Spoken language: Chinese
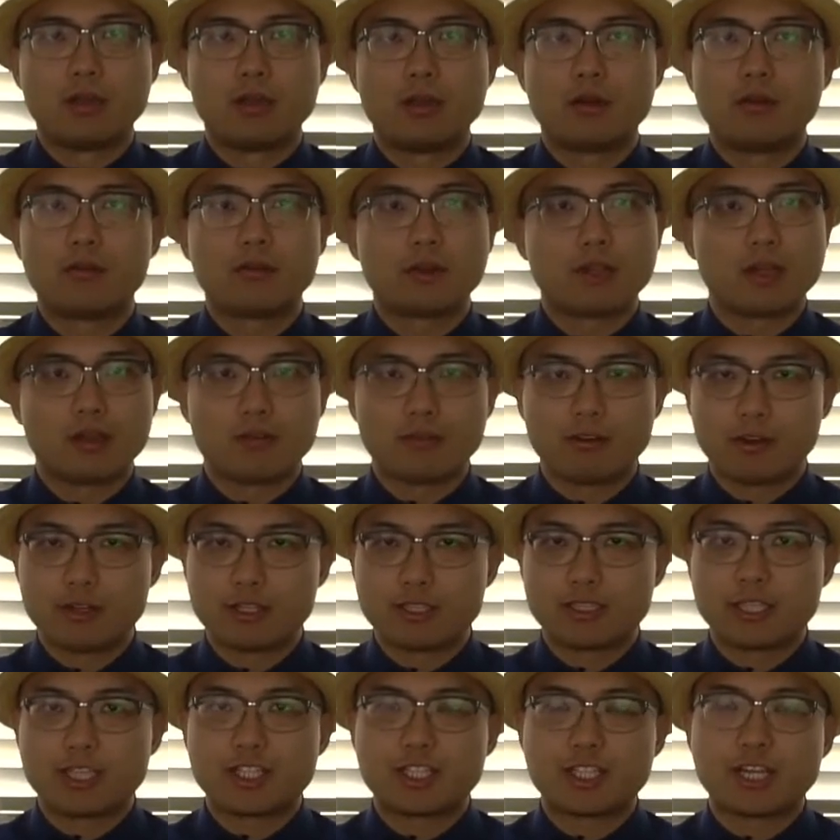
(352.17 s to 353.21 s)
over
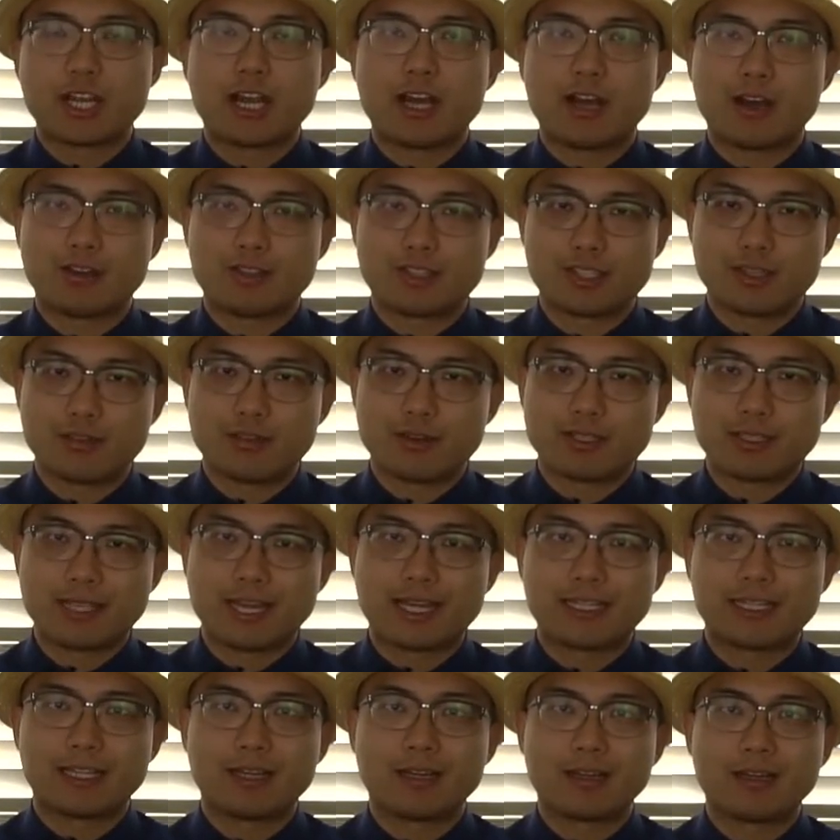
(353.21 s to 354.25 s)
leverage 在市场好的情况
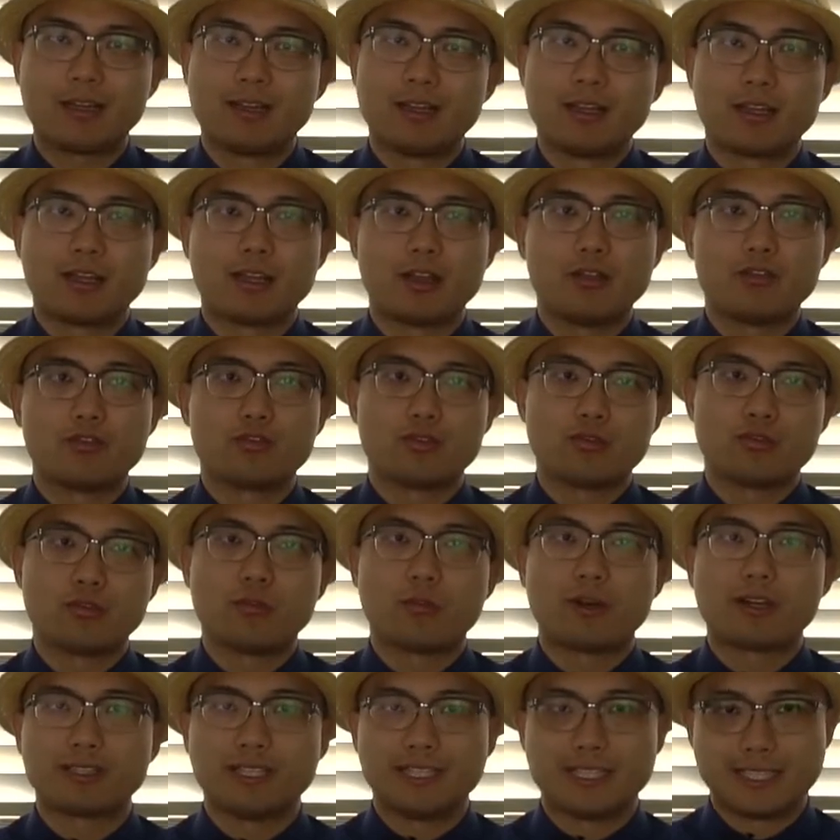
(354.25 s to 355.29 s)
下呢，可以迅速
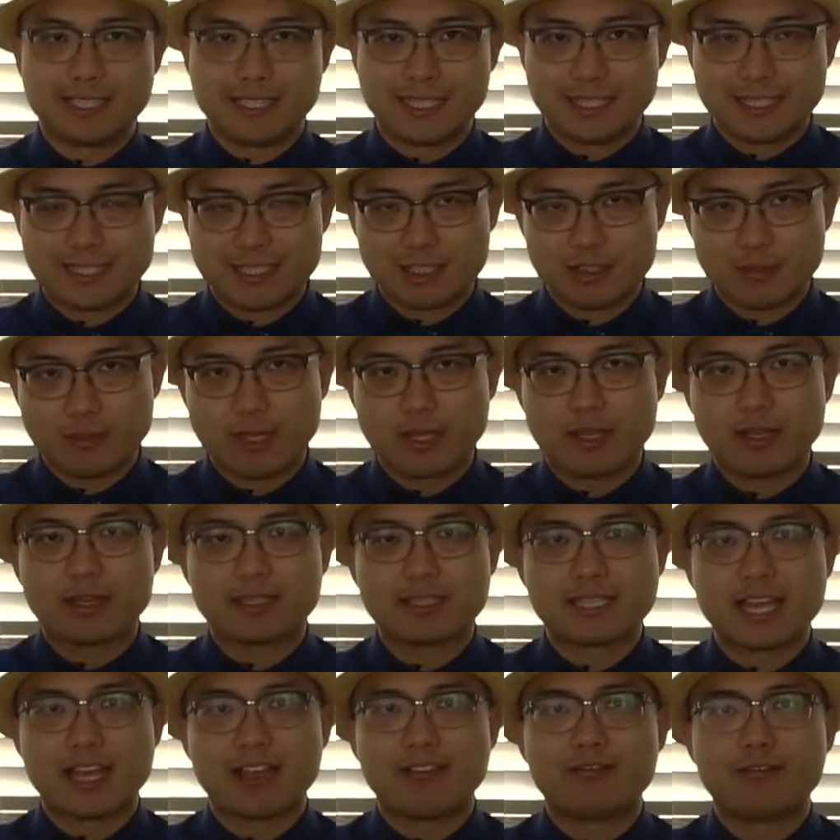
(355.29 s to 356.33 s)
帮你积累资本和
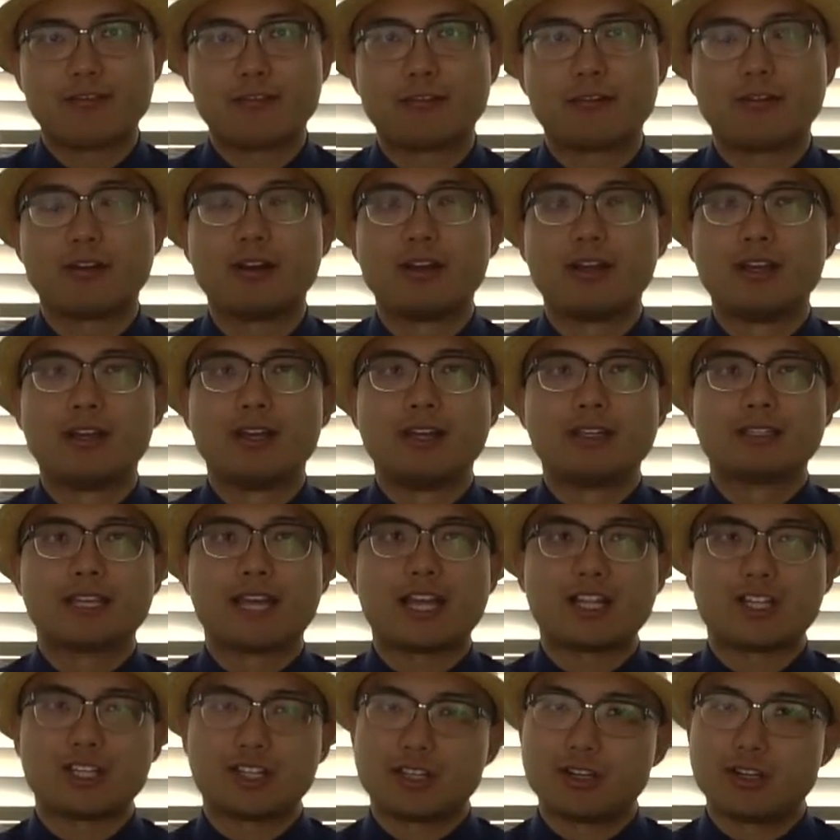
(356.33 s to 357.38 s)
财富，
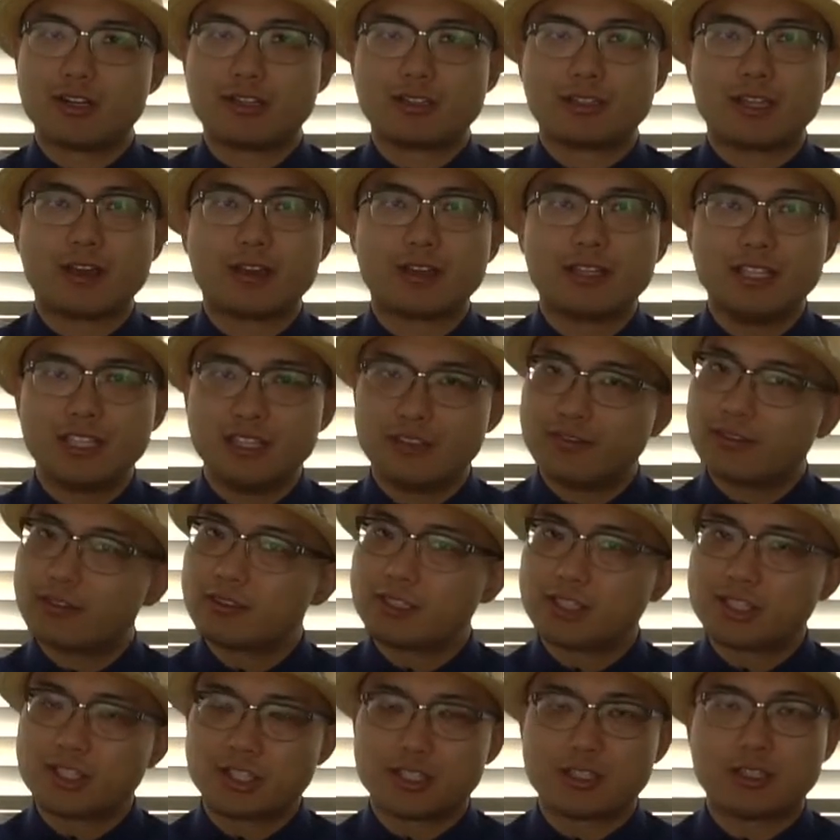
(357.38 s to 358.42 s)
但是到了逆风
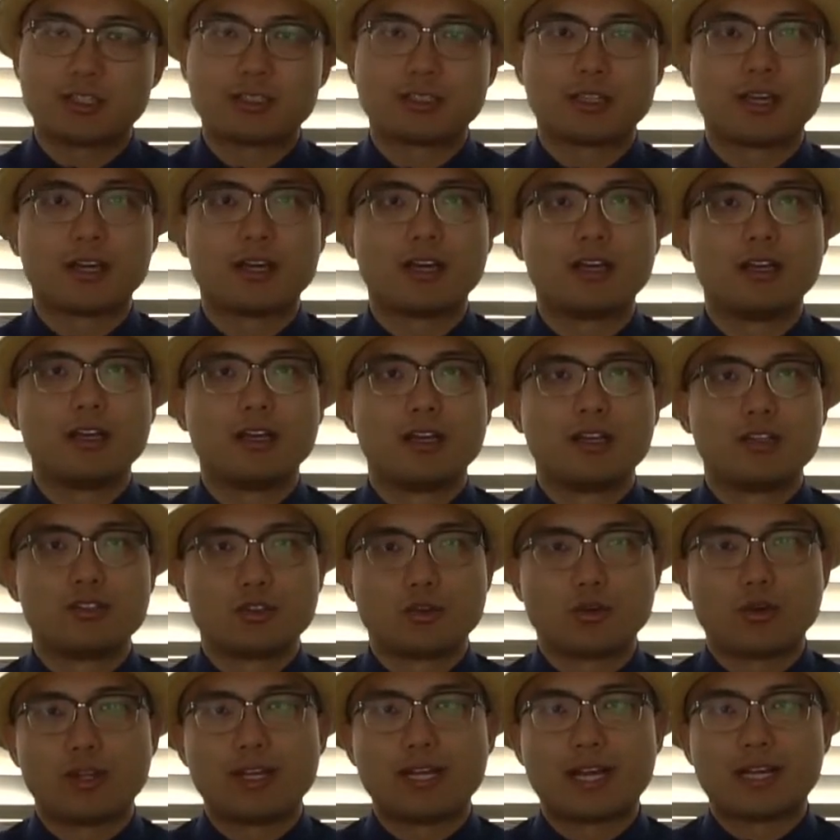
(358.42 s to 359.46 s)
的时刻呢，
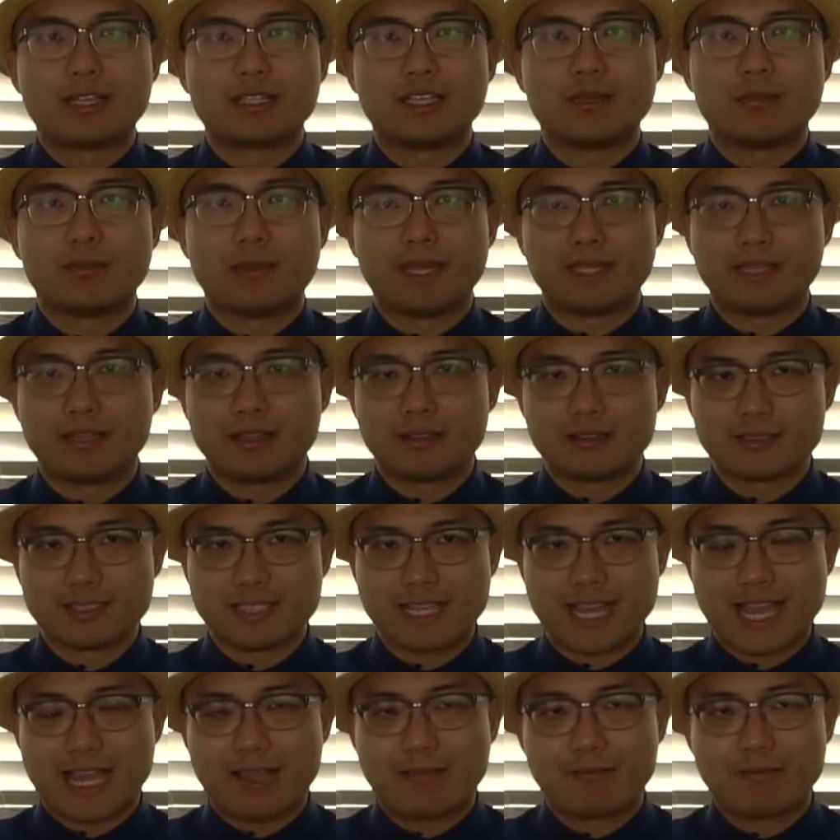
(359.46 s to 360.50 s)
就会让你赔得更
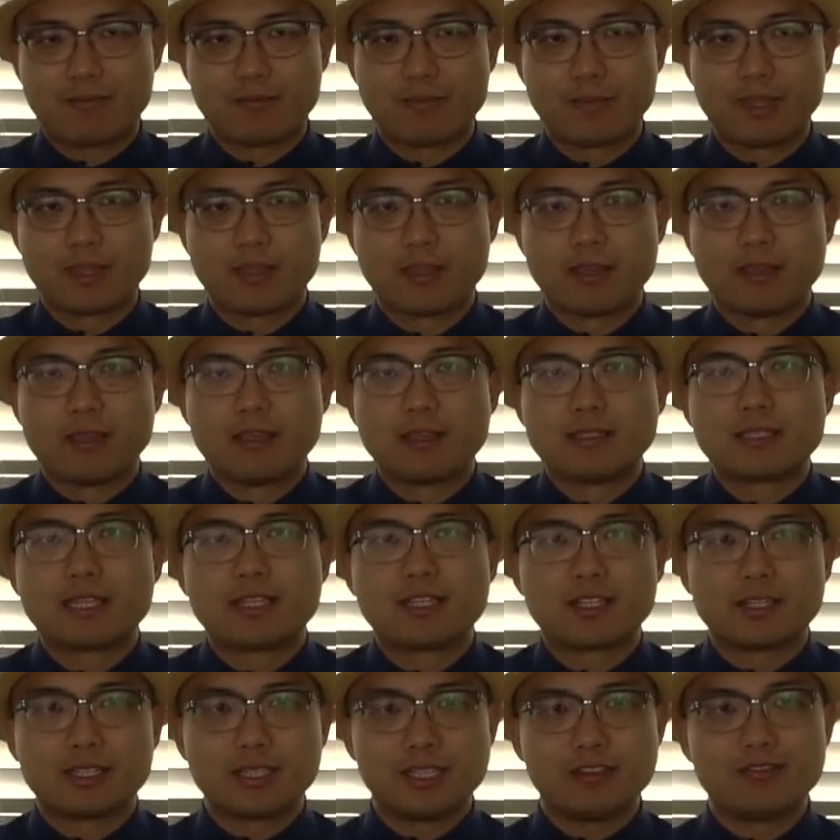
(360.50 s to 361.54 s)
惨。在
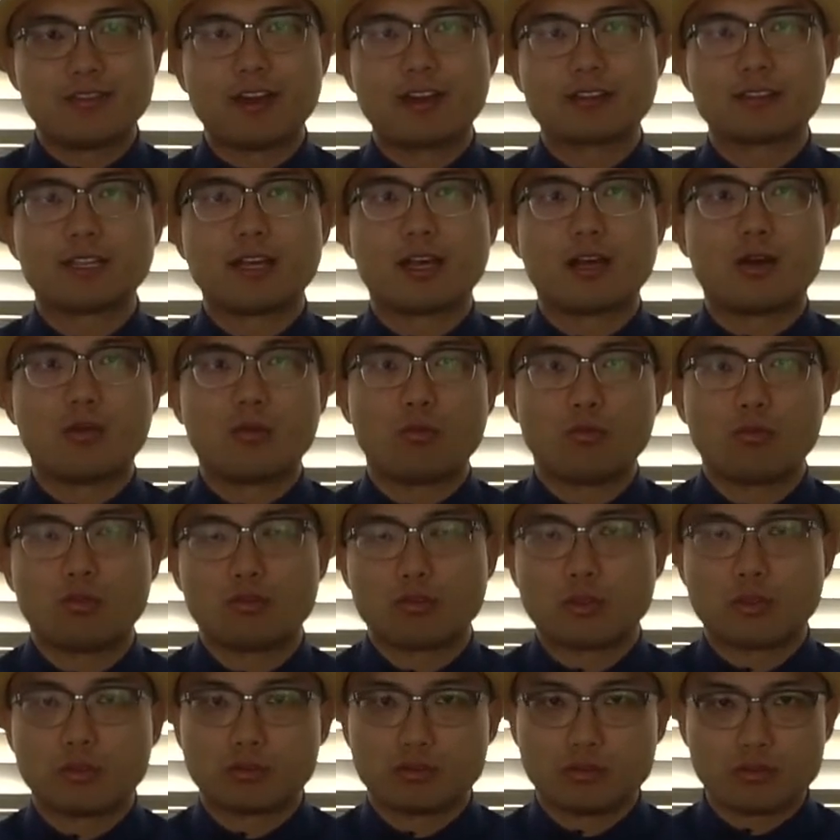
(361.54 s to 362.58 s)
这个地方呢，我
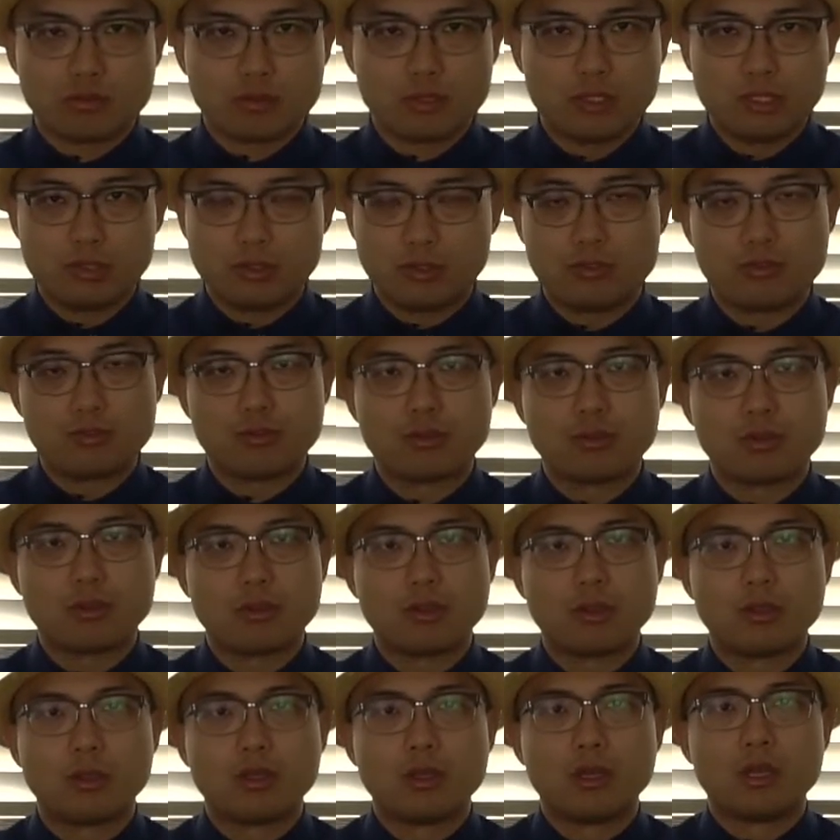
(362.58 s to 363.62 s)
需要多说几句。
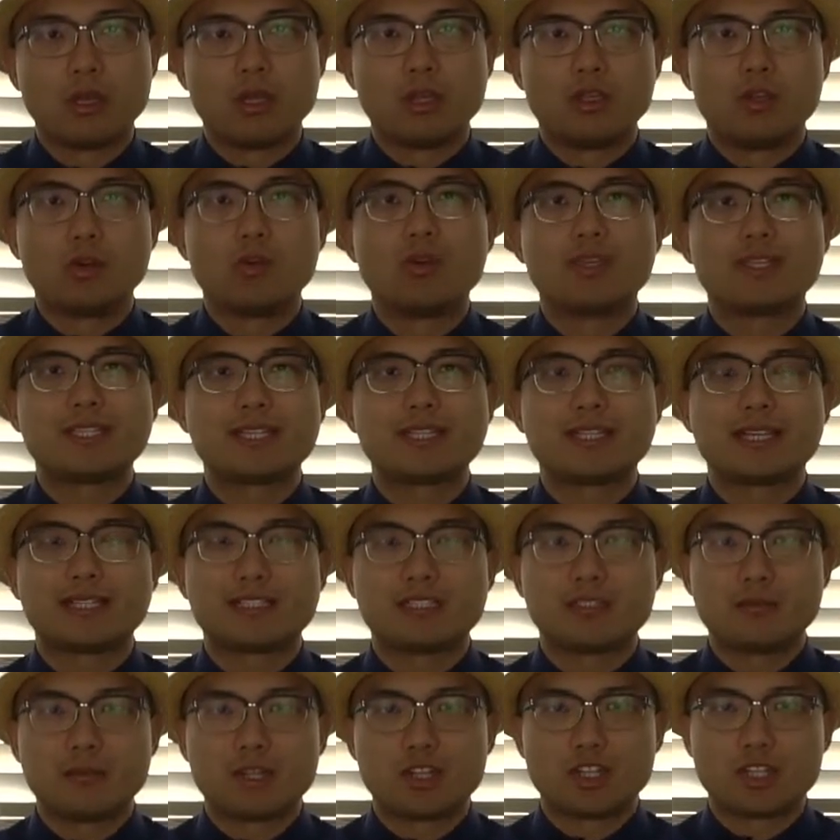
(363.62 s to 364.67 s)
由于现在
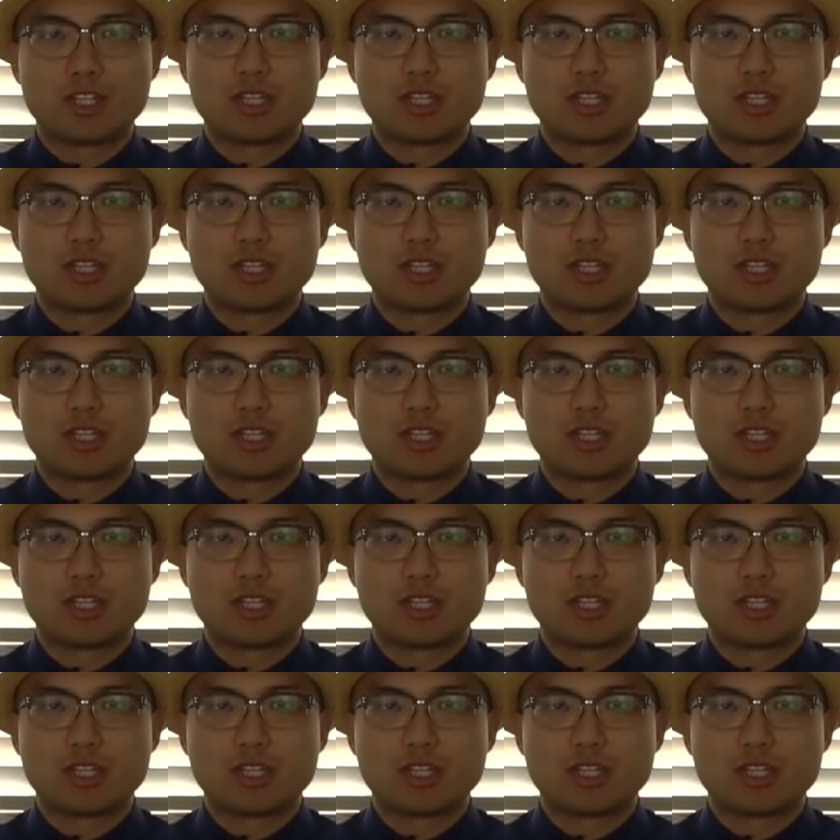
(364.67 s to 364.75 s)
资本